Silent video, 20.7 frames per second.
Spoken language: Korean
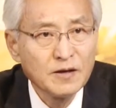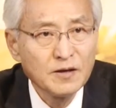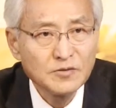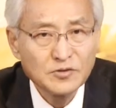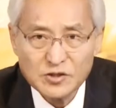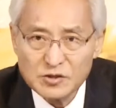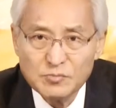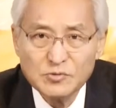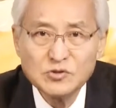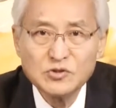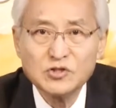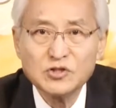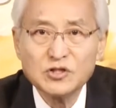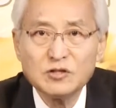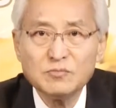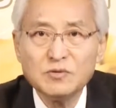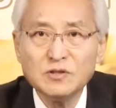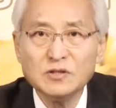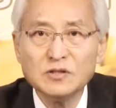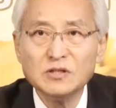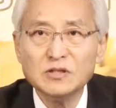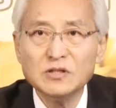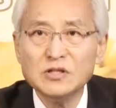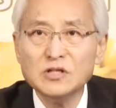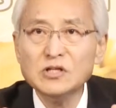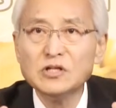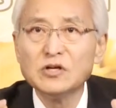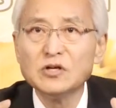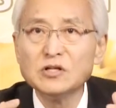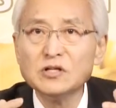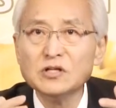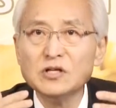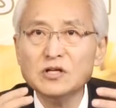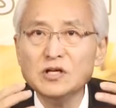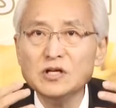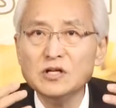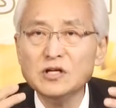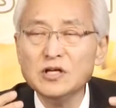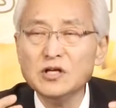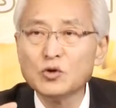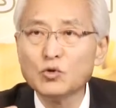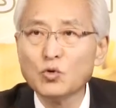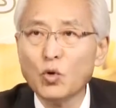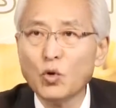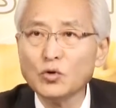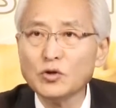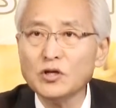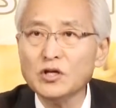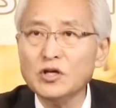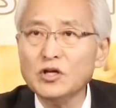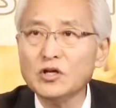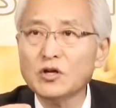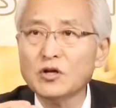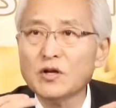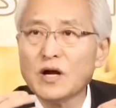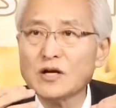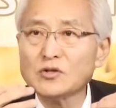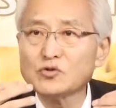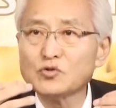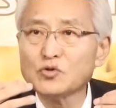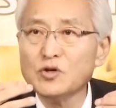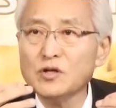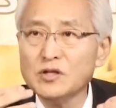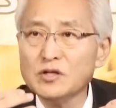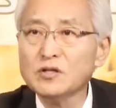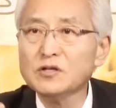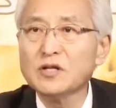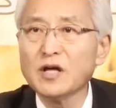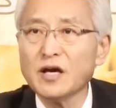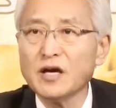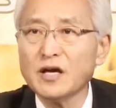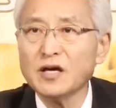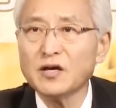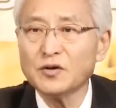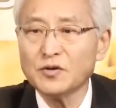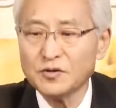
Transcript: 여러분 지금은 이런 일이 곧 일어날 수 있는 때.